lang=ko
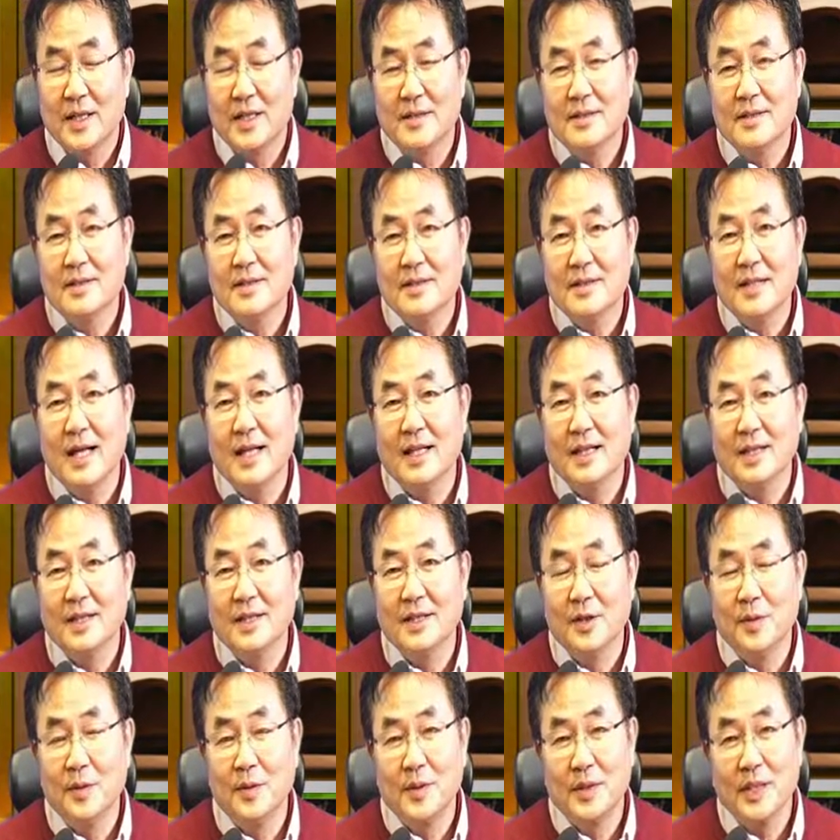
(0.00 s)
그 쓰지
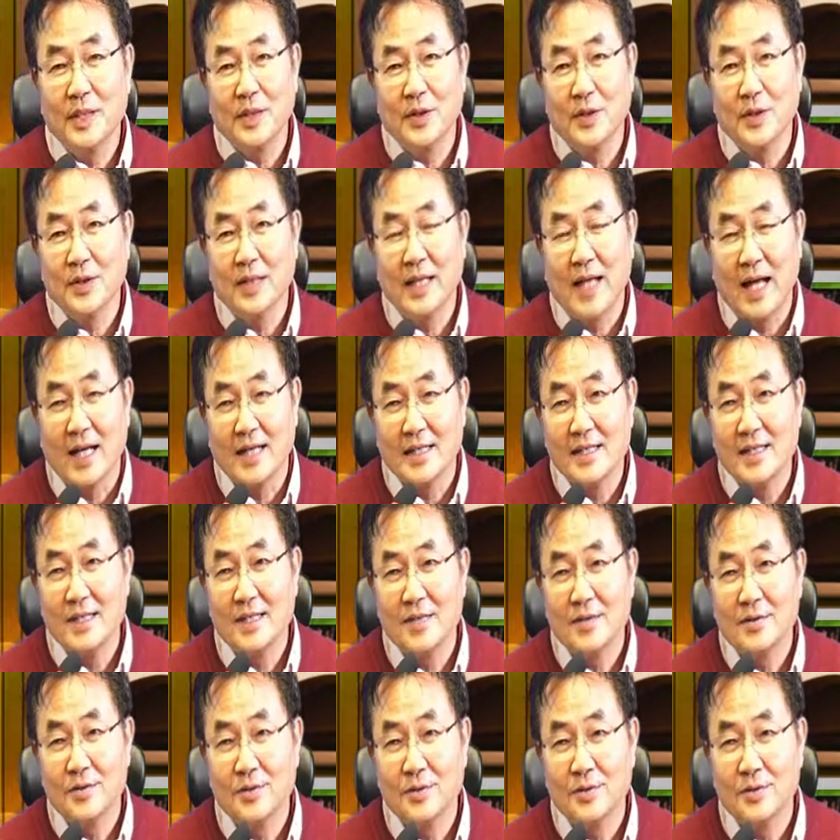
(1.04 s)
않는 것보다 더 낮을
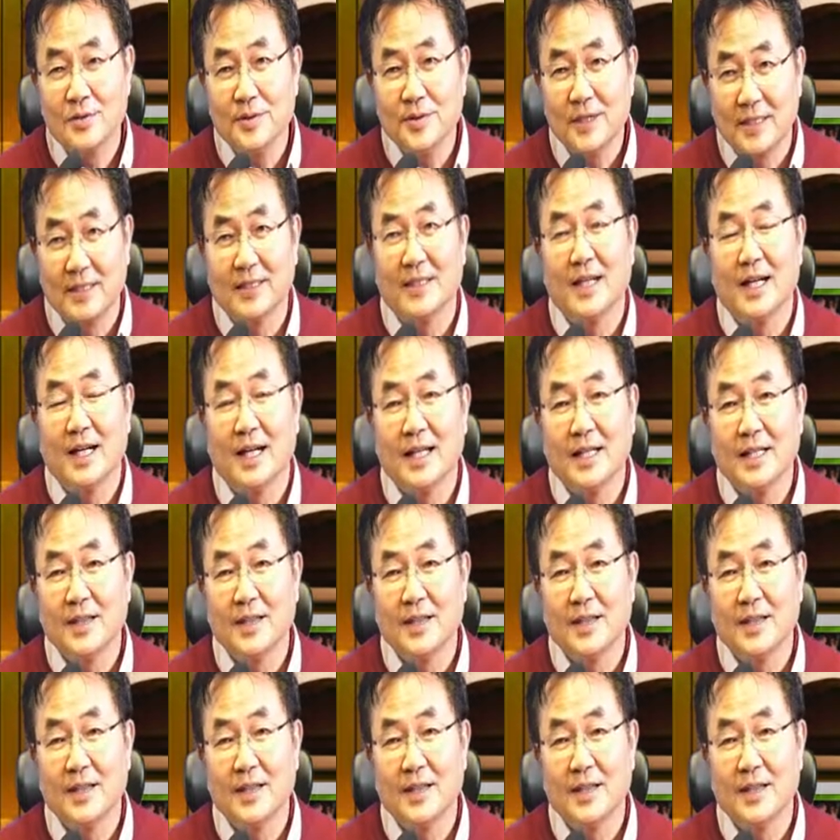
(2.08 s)
수 있다.